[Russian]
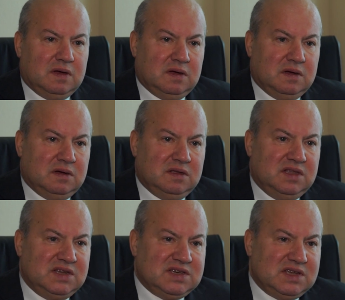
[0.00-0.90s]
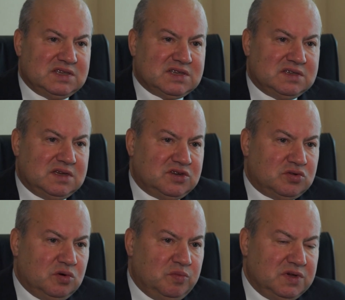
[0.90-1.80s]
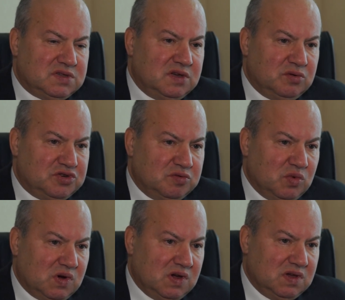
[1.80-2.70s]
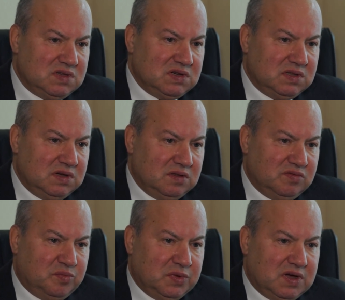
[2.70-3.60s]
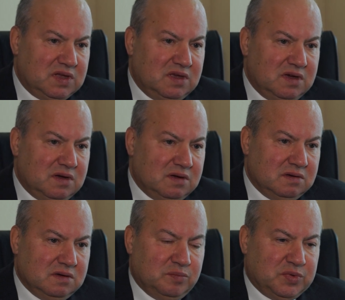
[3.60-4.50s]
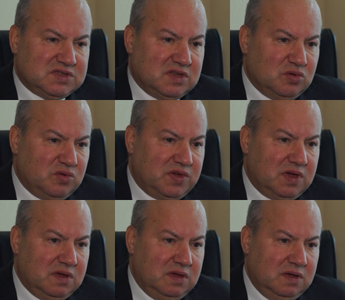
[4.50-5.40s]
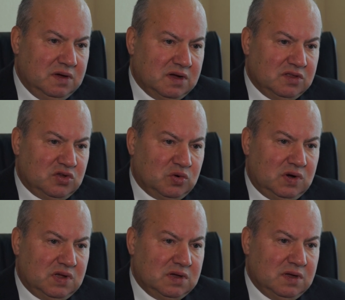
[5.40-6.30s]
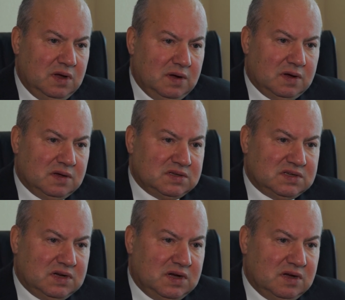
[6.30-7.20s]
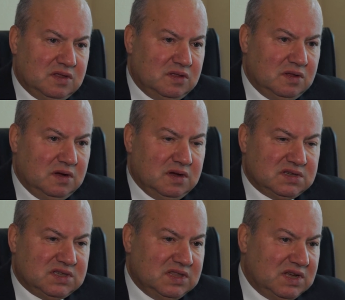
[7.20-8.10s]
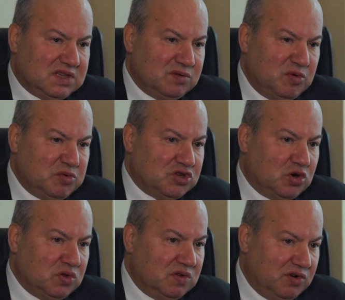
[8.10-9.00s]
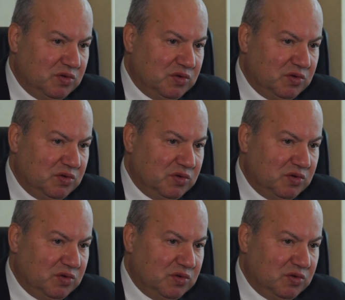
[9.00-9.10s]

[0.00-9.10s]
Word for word: Нельзя не сказать, что ОБСЕ очень многое делает в плане постановки и контроля за стандартами международного